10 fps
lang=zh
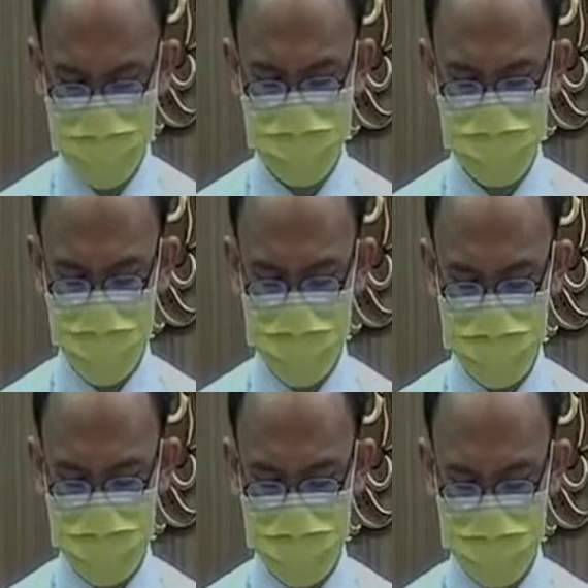并
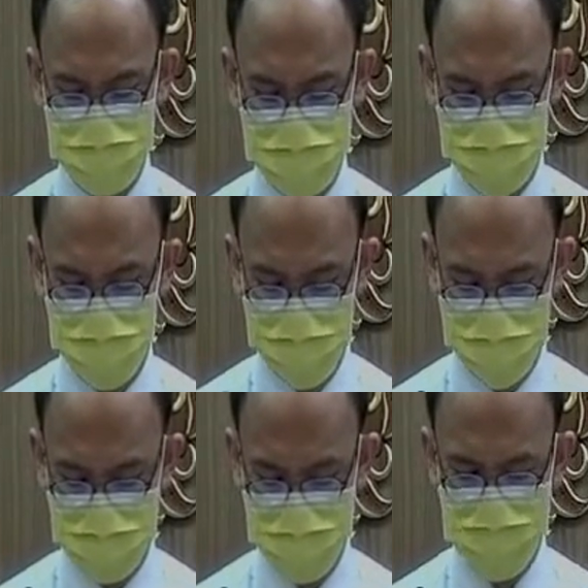且要叫你
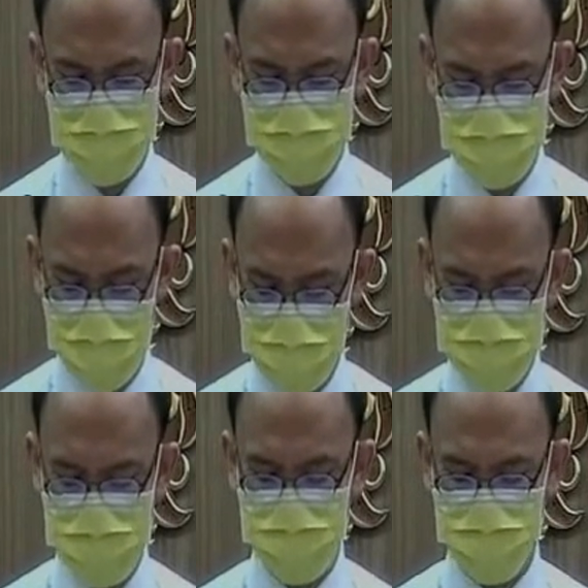们想
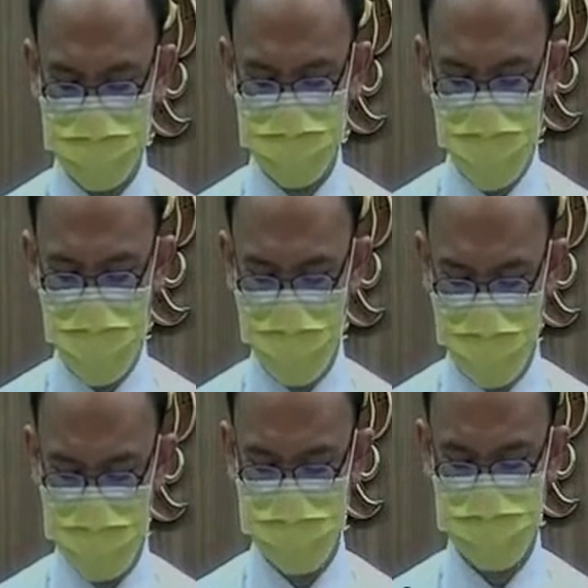起我对你
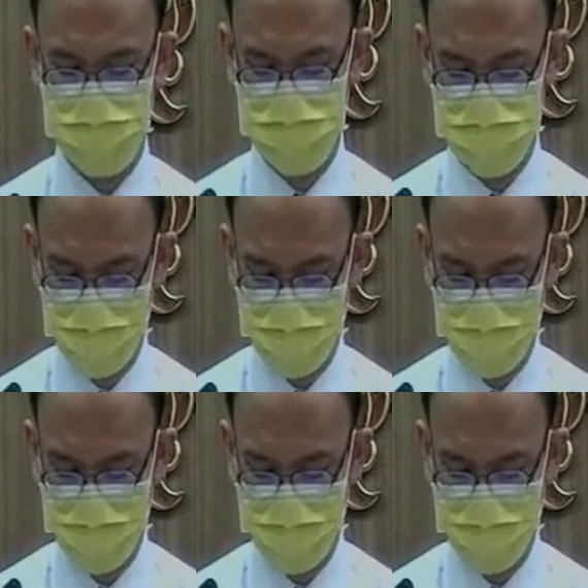们所说